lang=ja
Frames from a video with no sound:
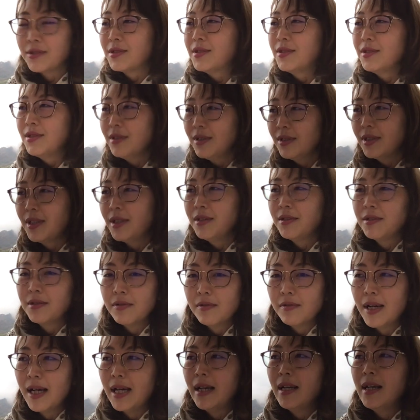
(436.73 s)
するっていうの
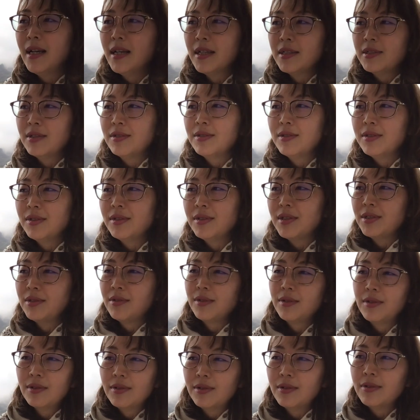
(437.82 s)
は、その
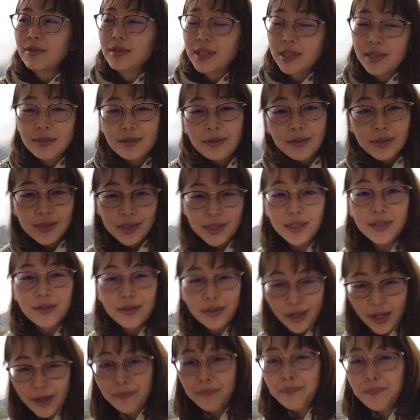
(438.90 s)
人、個人個人の
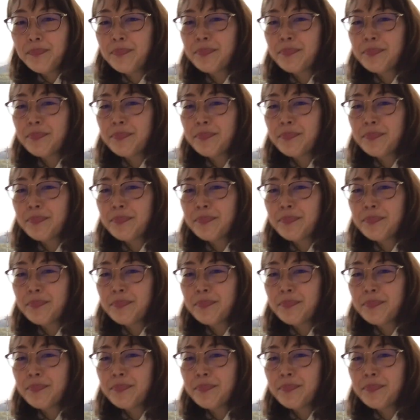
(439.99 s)
ね、